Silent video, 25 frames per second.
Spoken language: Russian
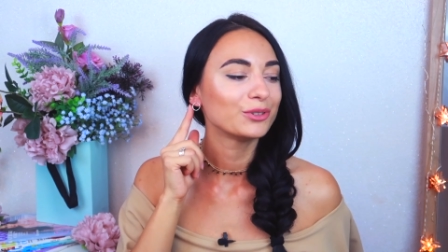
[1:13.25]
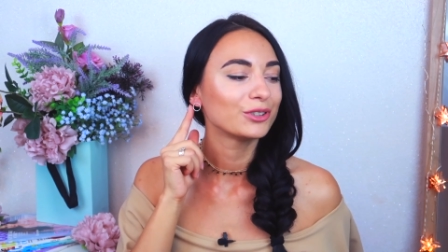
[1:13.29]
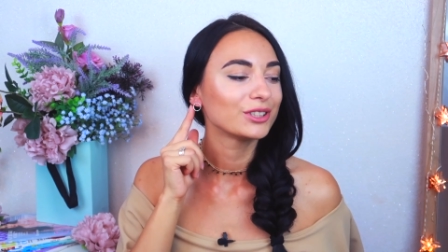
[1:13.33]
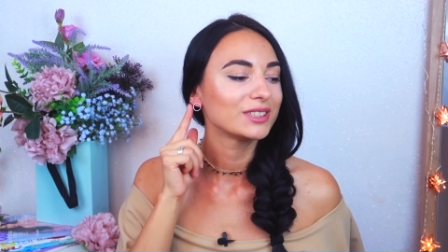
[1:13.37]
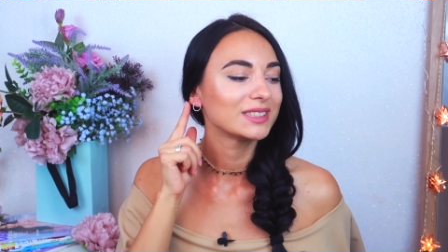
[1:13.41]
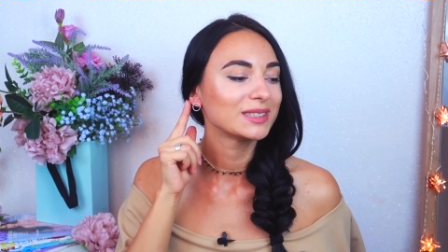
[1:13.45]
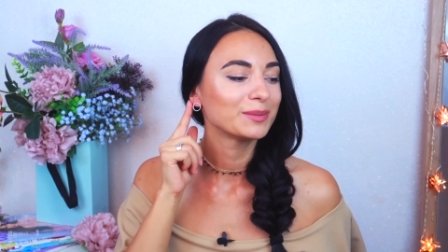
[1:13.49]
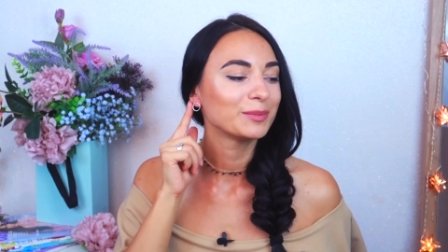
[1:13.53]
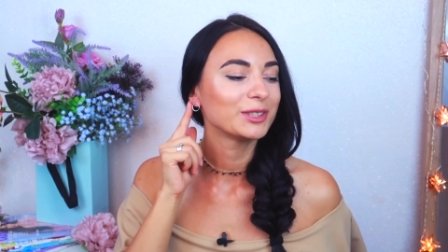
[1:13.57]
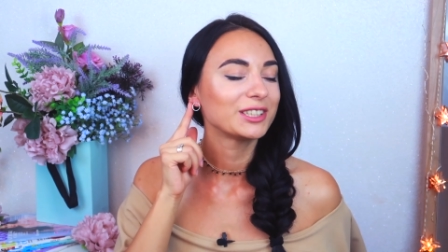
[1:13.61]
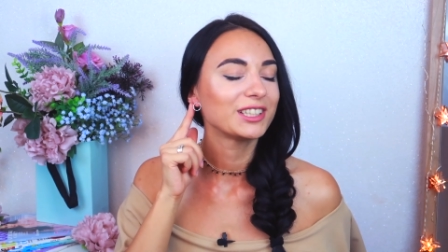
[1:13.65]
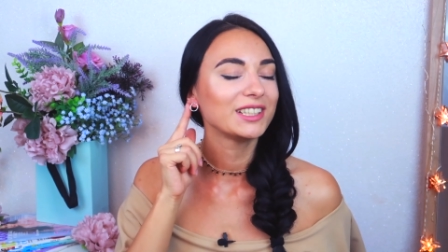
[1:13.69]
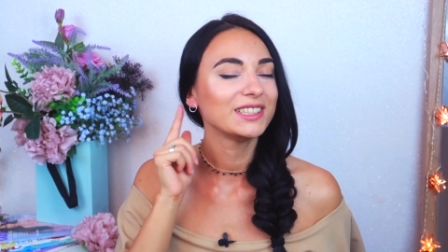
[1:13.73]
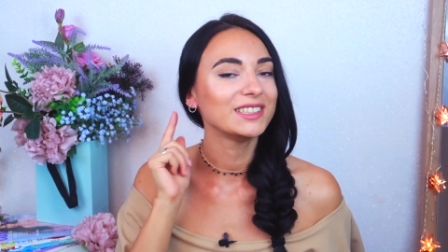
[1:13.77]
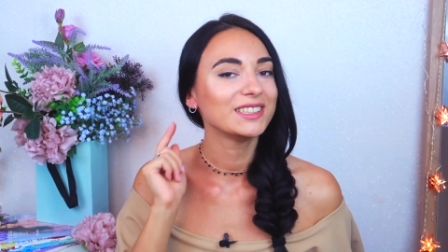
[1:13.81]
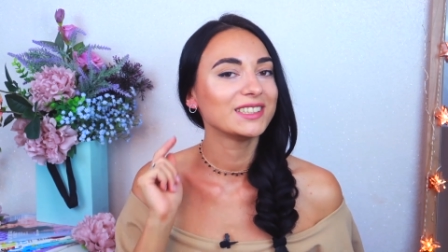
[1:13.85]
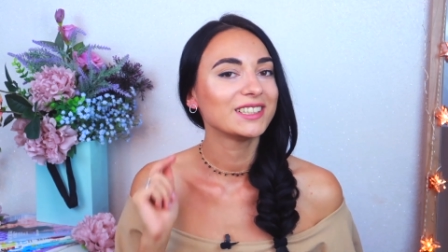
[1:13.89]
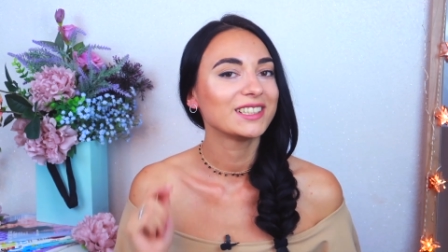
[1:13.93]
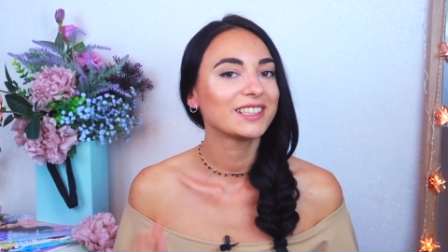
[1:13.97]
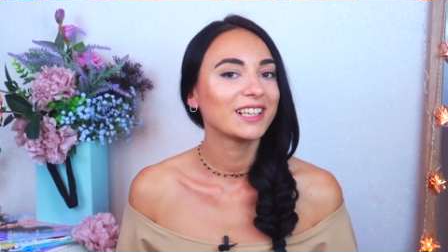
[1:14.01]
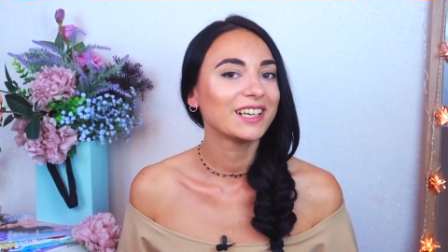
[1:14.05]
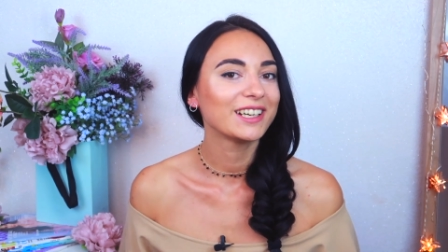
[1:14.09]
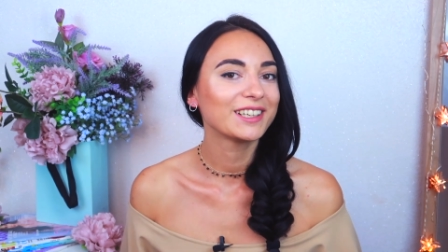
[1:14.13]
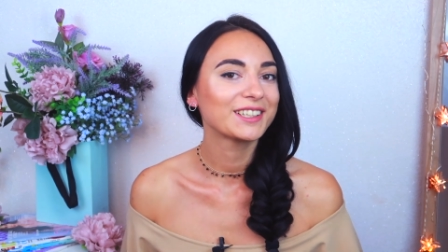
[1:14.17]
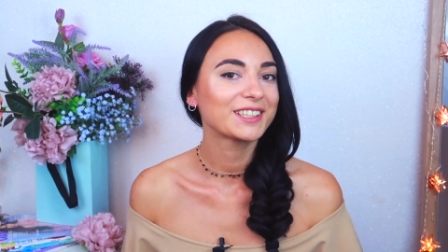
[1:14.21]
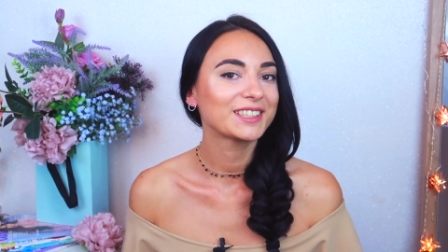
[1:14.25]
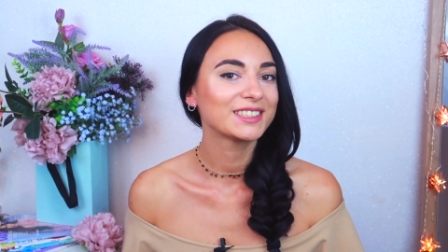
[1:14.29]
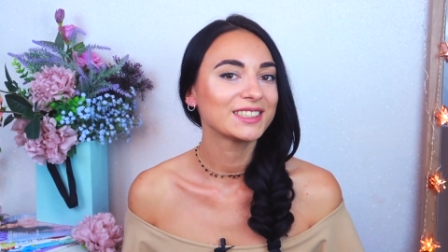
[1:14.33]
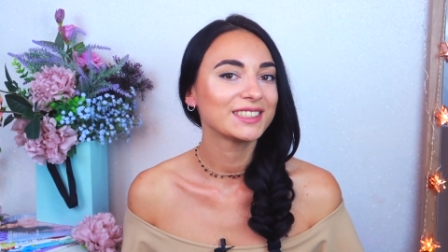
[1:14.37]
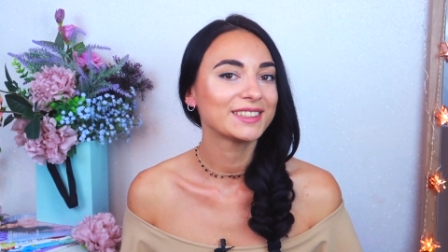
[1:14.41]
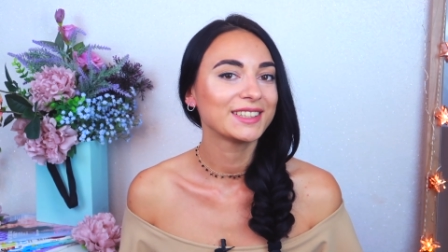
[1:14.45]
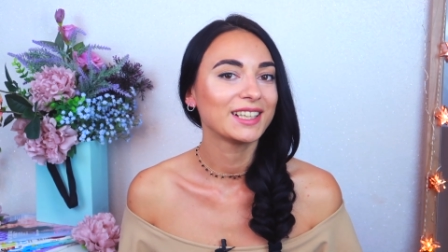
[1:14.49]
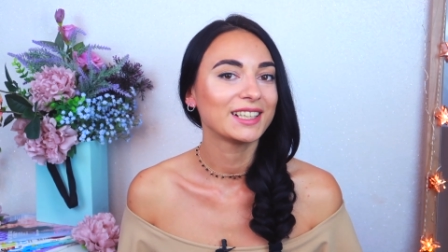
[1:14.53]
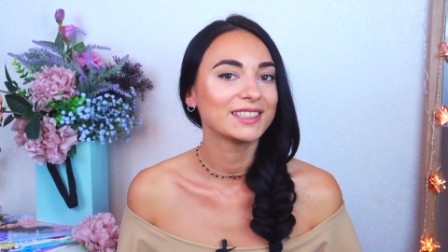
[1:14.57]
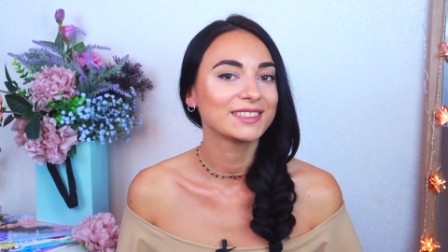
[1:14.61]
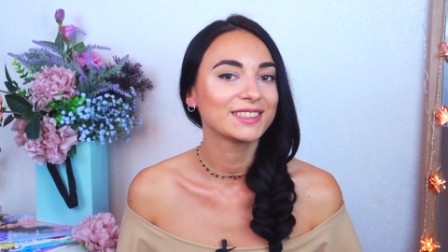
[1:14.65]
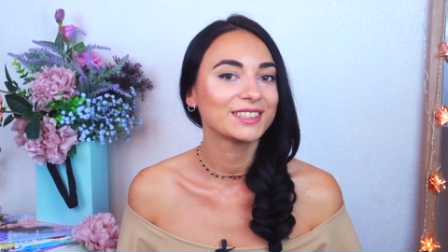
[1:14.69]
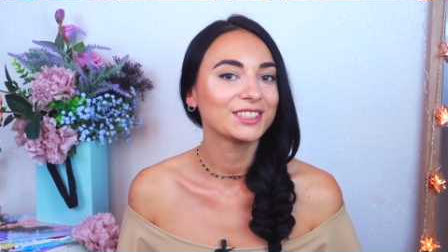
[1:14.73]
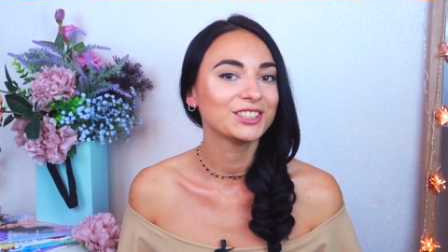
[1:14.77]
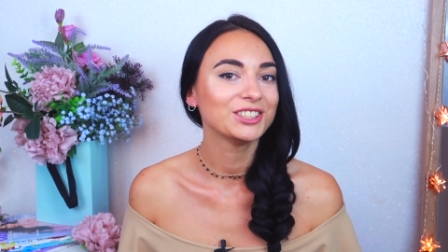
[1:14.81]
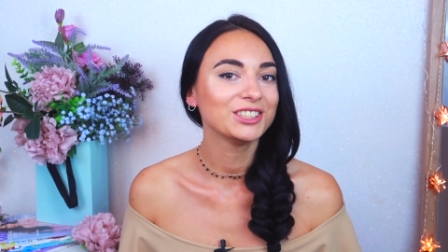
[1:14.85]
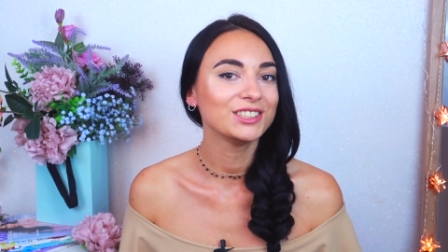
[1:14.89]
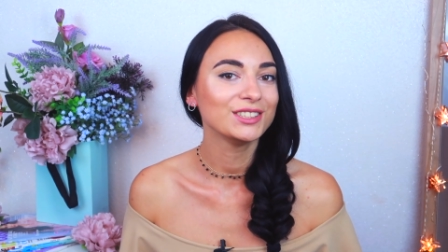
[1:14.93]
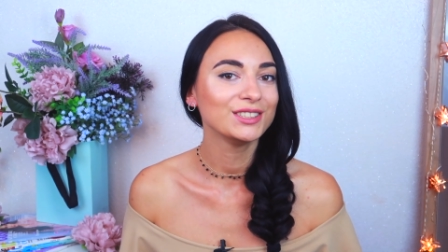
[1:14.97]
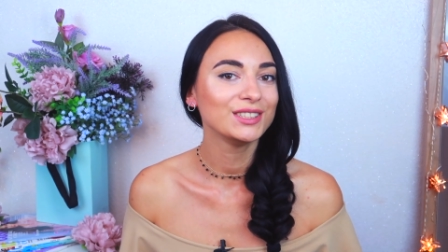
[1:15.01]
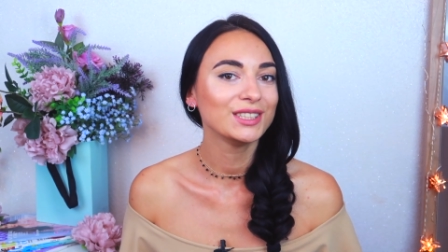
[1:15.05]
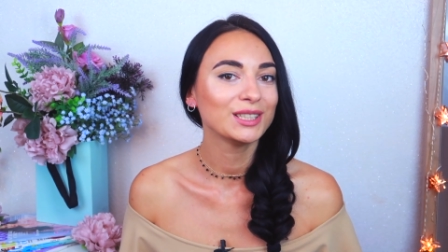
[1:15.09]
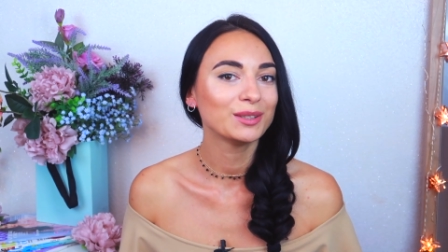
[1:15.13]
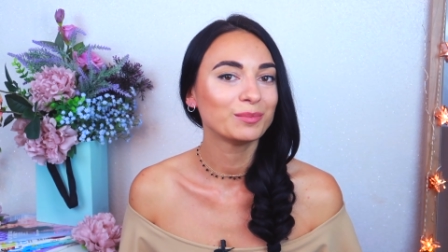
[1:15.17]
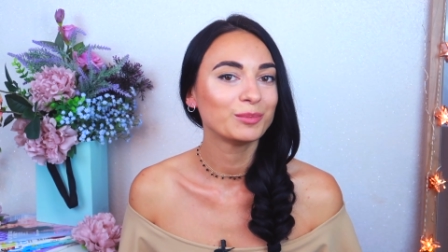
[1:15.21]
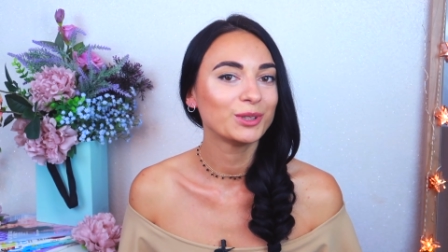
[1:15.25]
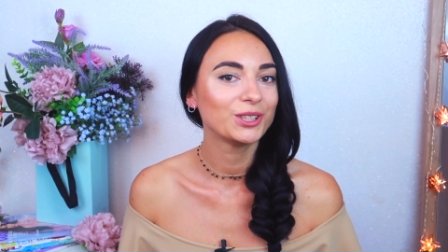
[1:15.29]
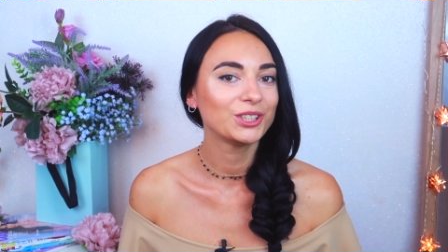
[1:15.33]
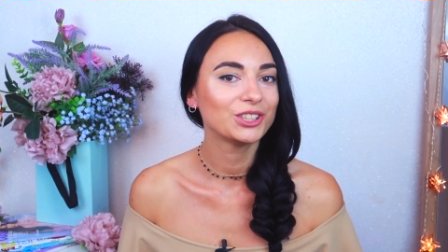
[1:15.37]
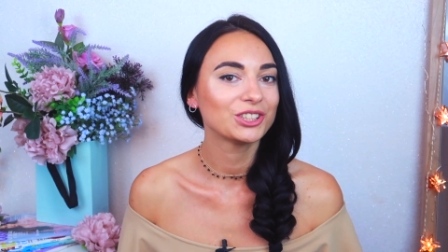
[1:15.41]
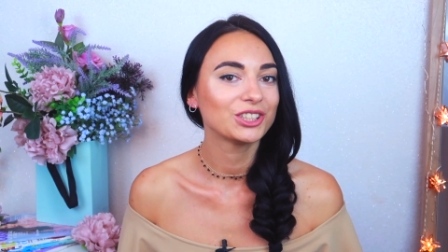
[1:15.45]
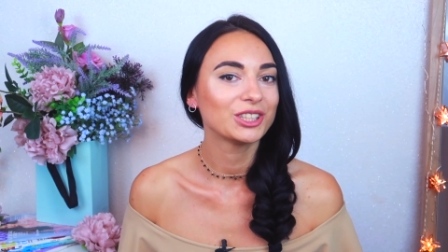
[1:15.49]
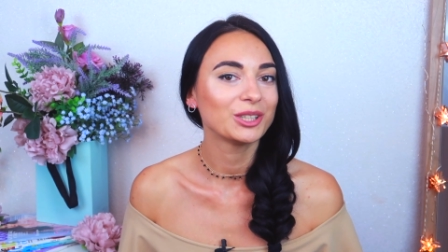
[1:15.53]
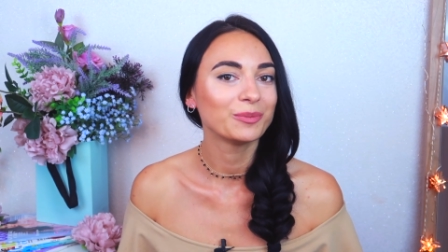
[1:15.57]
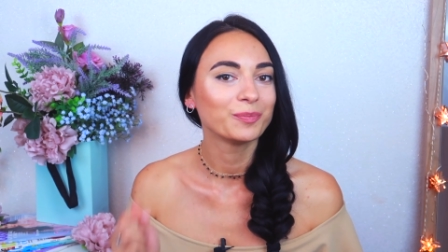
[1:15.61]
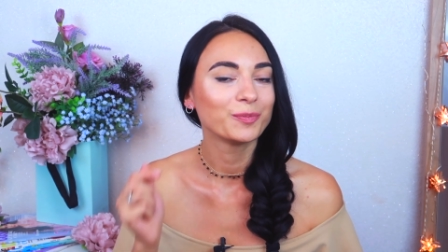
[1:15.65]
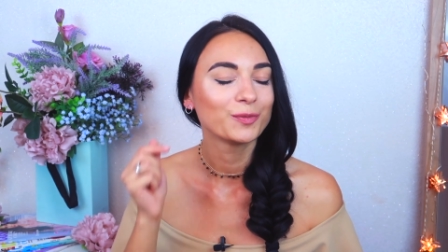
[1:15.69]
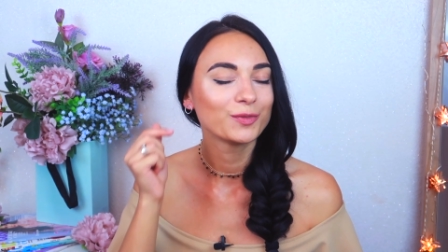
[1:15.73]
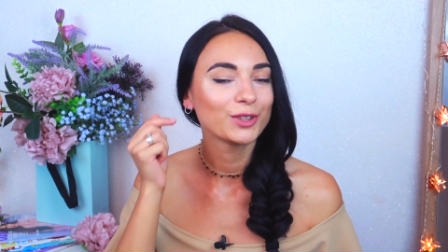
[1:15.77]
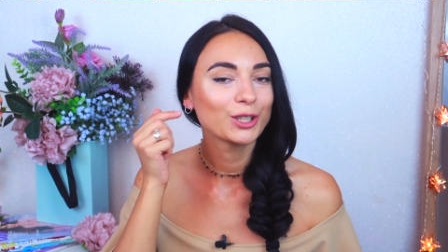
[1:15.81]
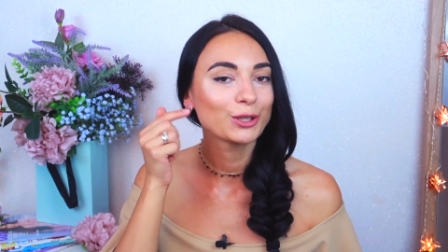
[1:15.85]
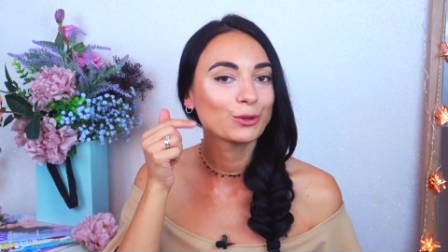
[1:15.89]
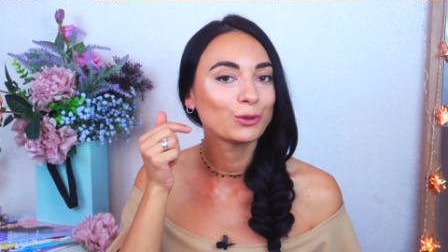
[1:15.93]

Вот, смотрите, какая красота. Скажите необычно.